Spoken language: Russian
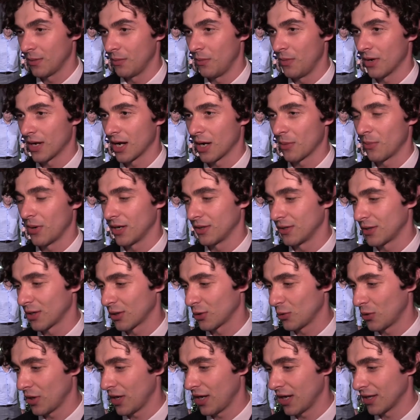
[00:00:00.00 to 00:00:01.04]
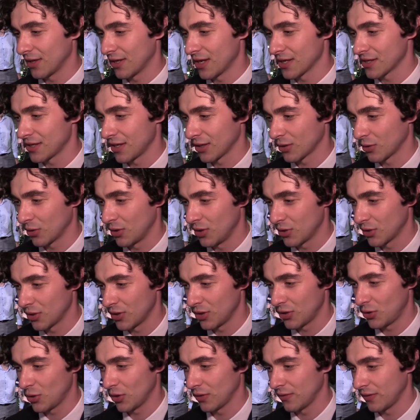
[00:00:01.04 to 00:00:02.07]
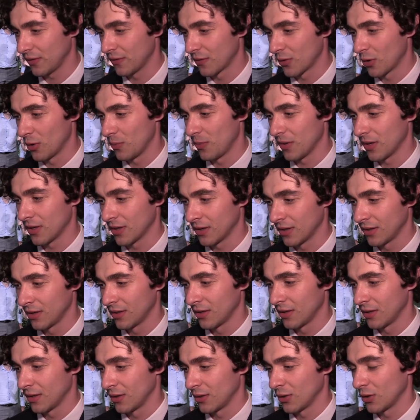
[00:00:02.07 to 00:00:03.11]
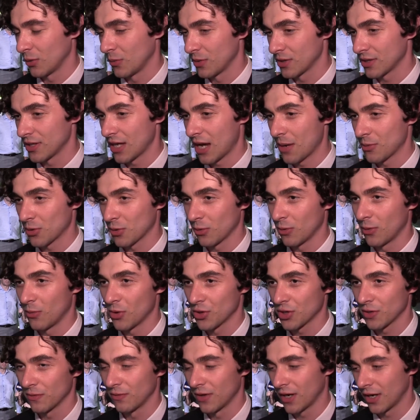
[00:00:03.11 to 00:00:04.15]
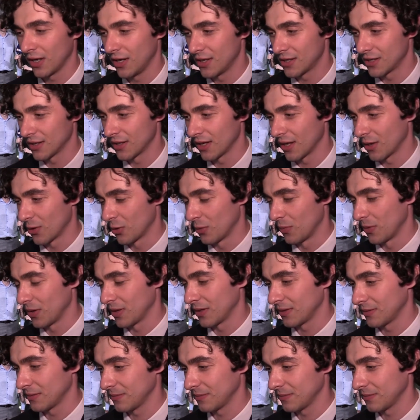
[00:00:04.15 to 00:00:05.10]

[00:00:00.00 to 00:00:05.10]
Мы как бы андердоги, от нас никто ничего не ждет в Европе. Но мы знаем, что мы можем выходить с этой группы.